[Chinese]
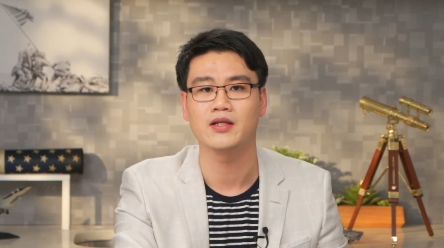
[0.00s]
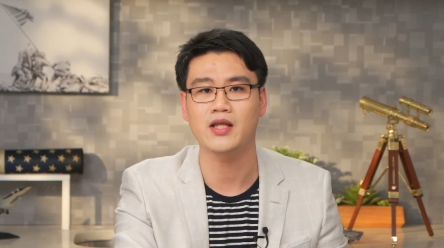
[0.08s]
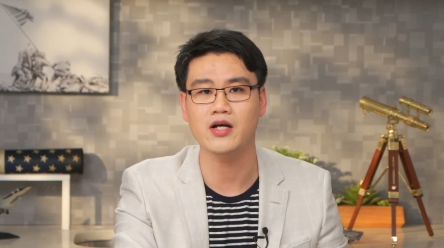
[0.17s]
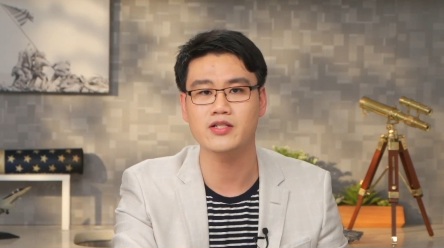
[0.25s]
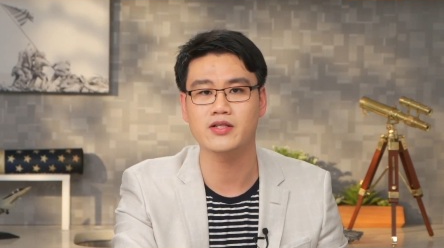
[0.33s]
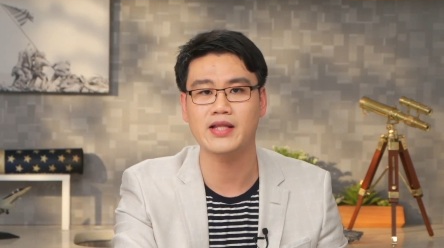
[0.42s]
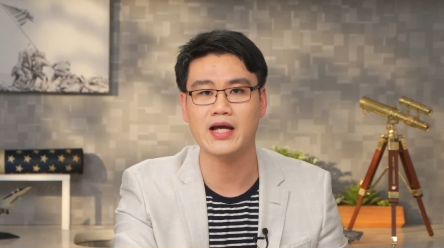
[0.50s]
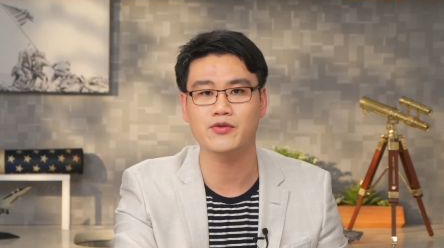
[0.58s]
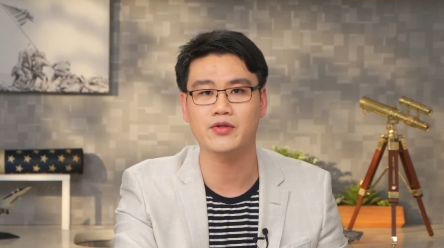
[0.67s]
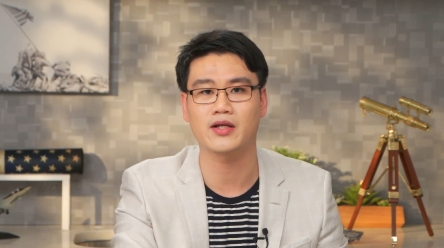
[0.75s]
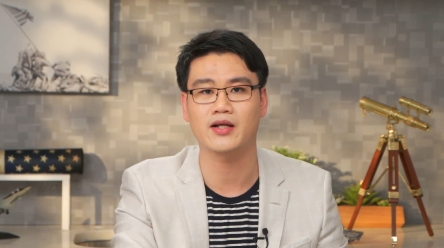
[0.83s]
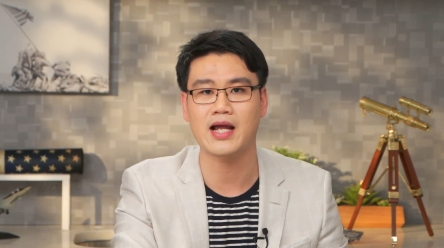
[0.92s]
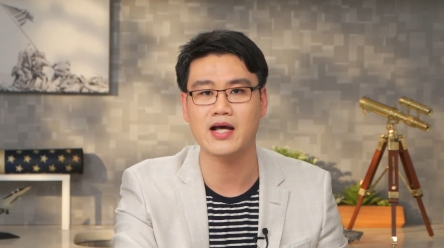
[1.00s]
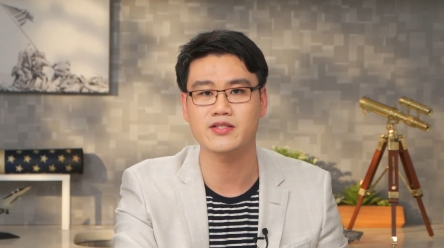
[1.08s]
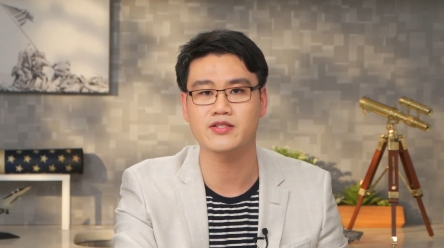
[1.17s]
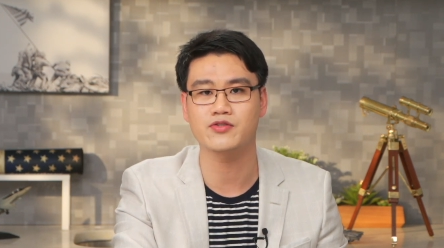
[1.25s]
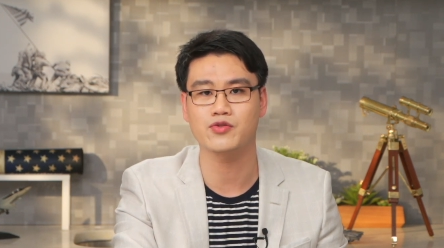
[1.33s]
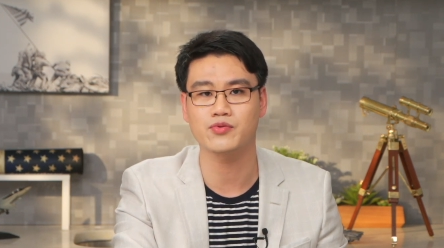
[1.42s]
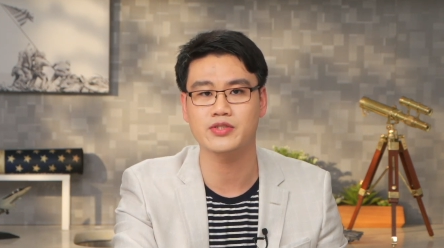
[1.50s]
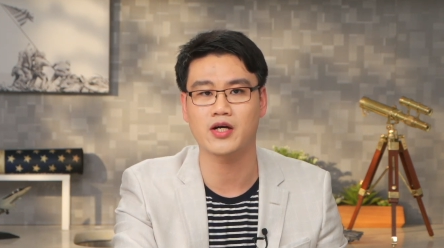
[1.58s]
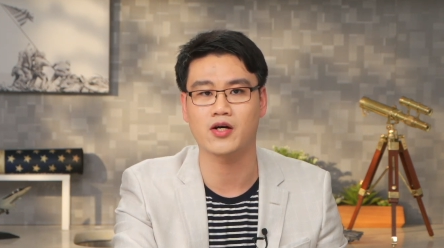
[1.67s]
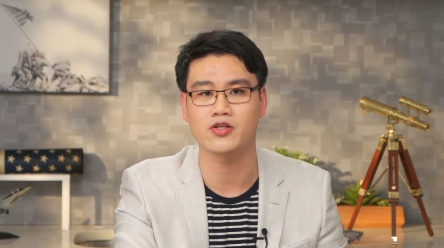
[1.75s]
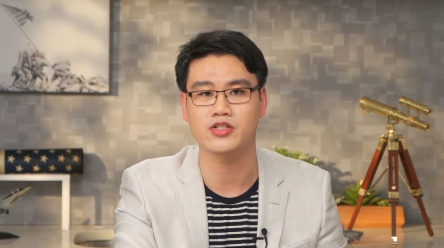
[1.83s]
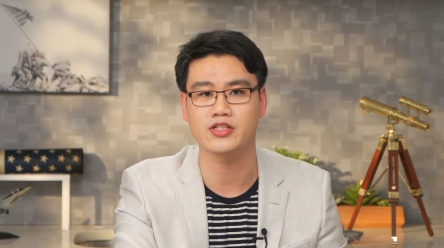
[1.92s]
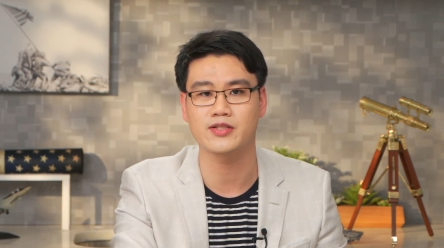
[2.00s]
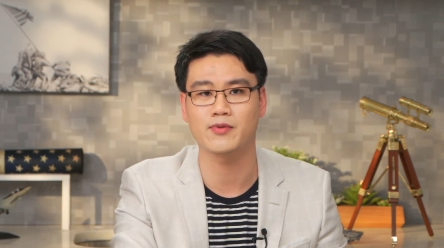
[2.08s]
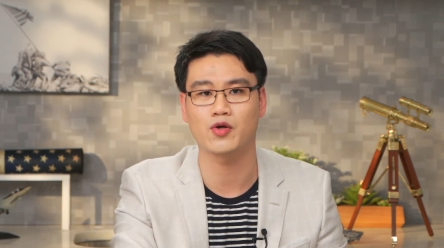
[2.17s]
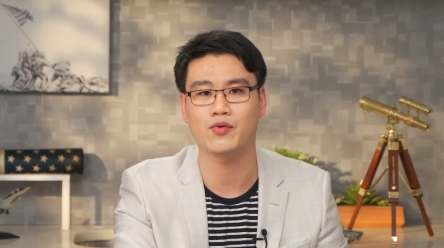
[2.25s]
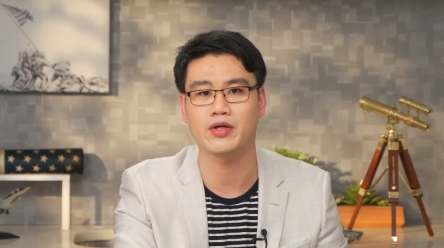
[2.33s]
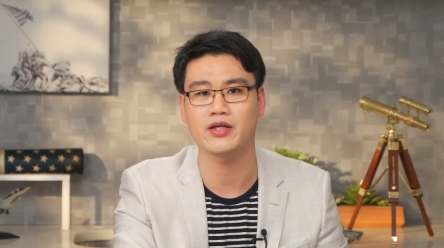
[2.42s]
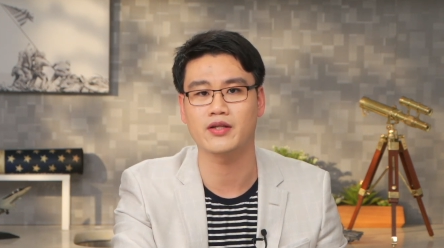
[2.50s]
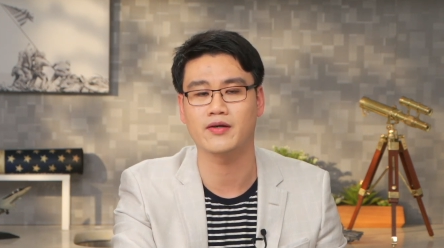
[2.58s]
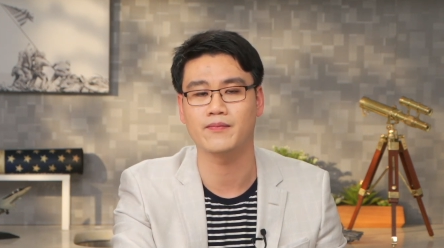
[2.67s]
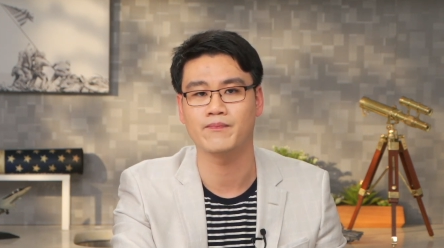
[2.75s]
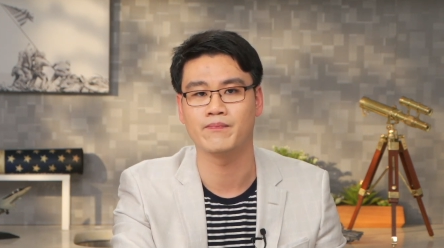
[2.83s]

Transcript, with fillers: 当时带队的拉兹中校是这么回忆的。